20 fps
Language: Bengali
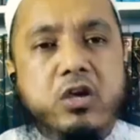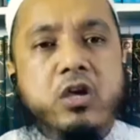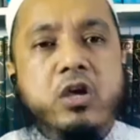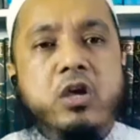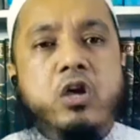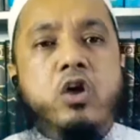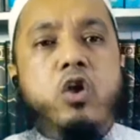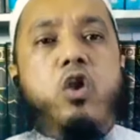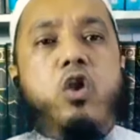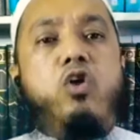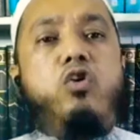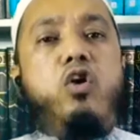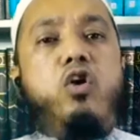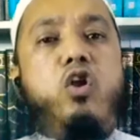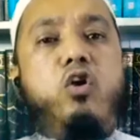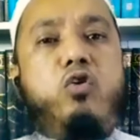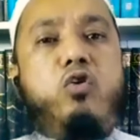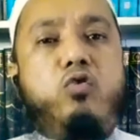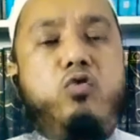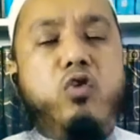লক্ষ লক্ষ
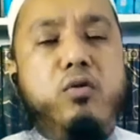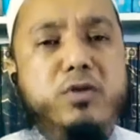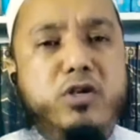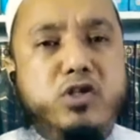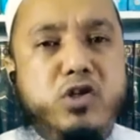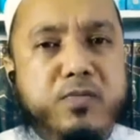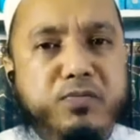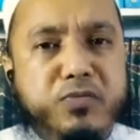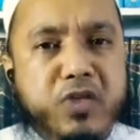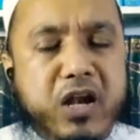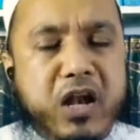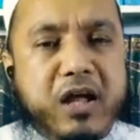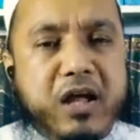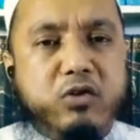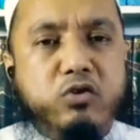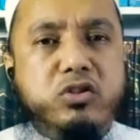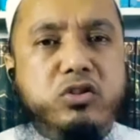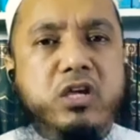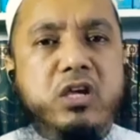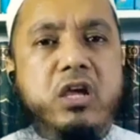কমি সন্তানের
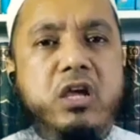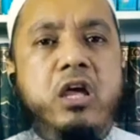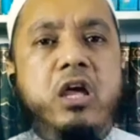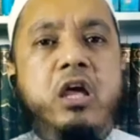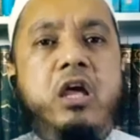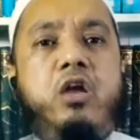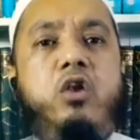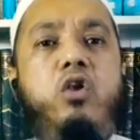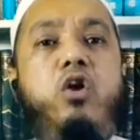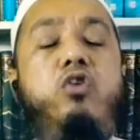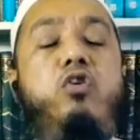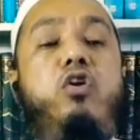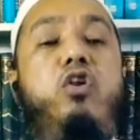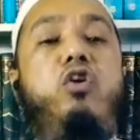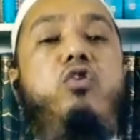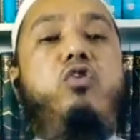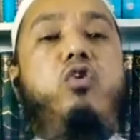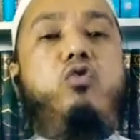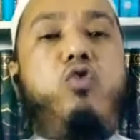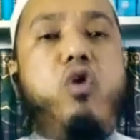আকুতি লক্ষ লক্ষ
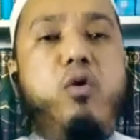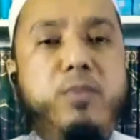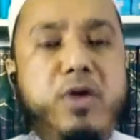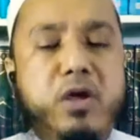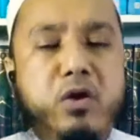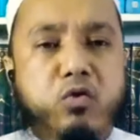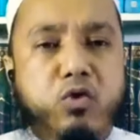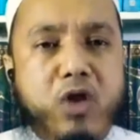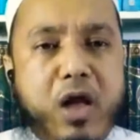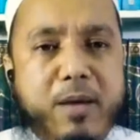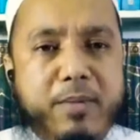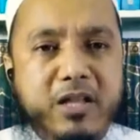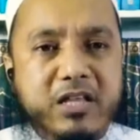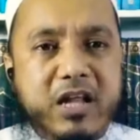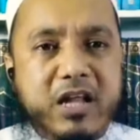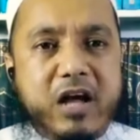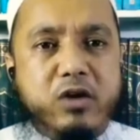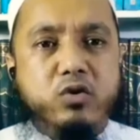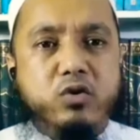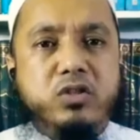কমি ওলামাদের
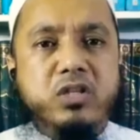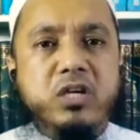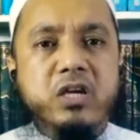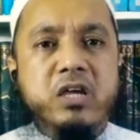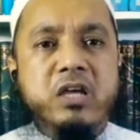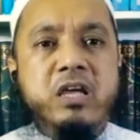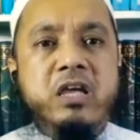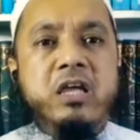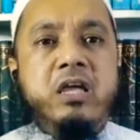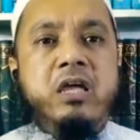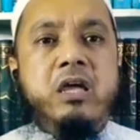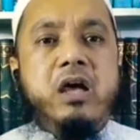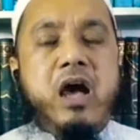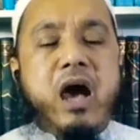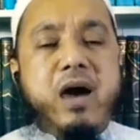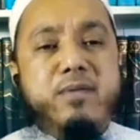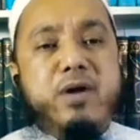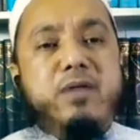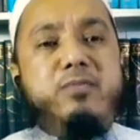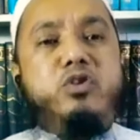আকুতি
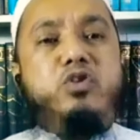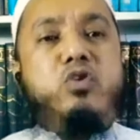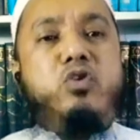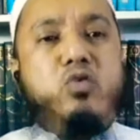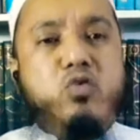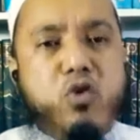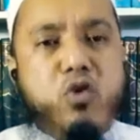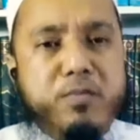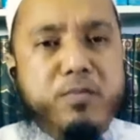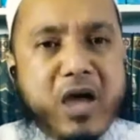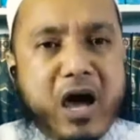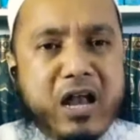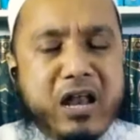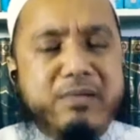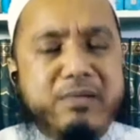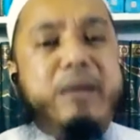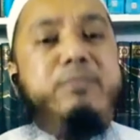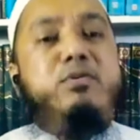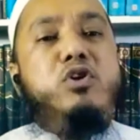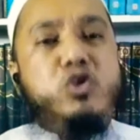আমার মতন কমে আনে
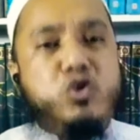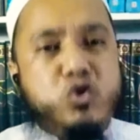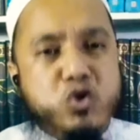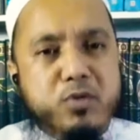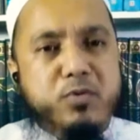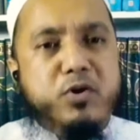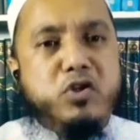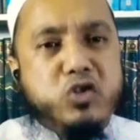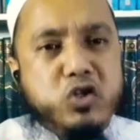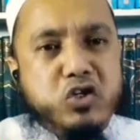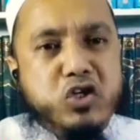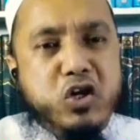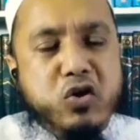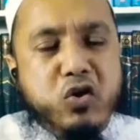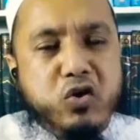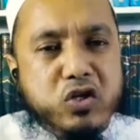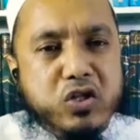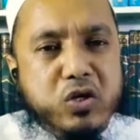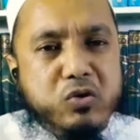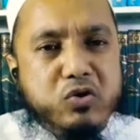আমিও ষোলো বছর
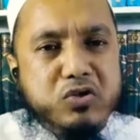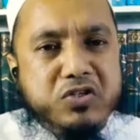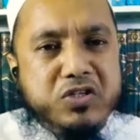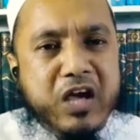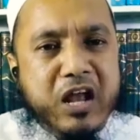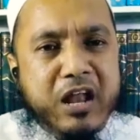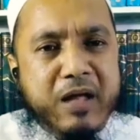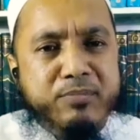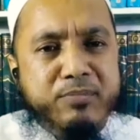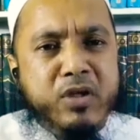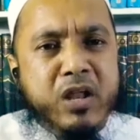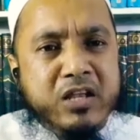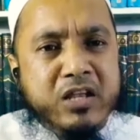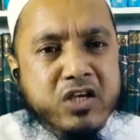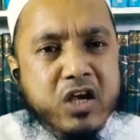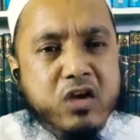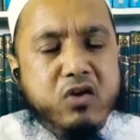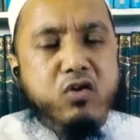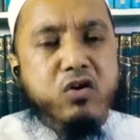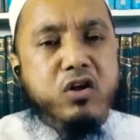শিক্ষকতা করছি আলহামদুলিল্লাহ
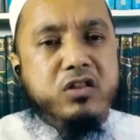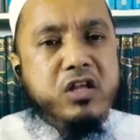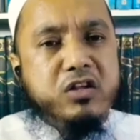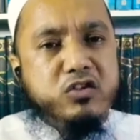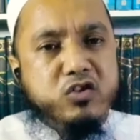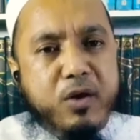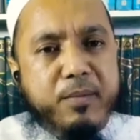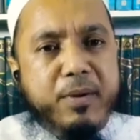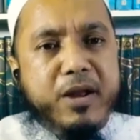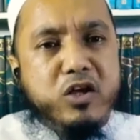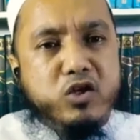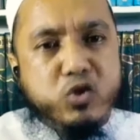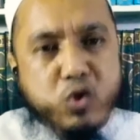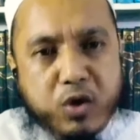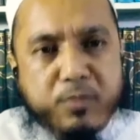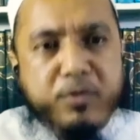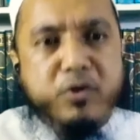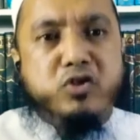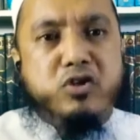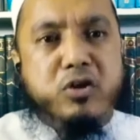শিক্ষকতার জমানা ষোলো
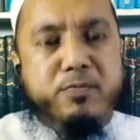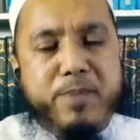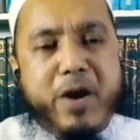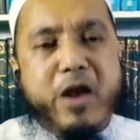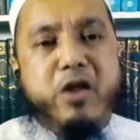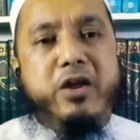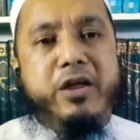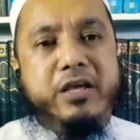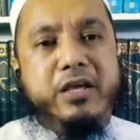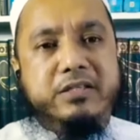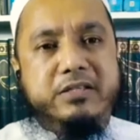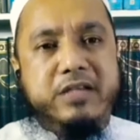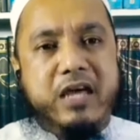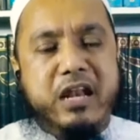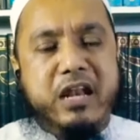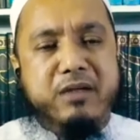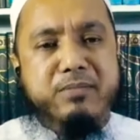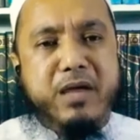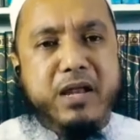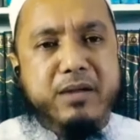বছর পার হয়ে গেছে আল্লাহর
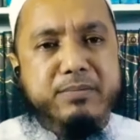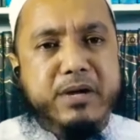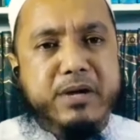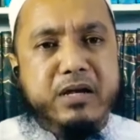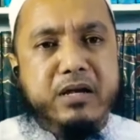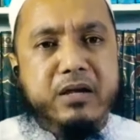মেহরবানি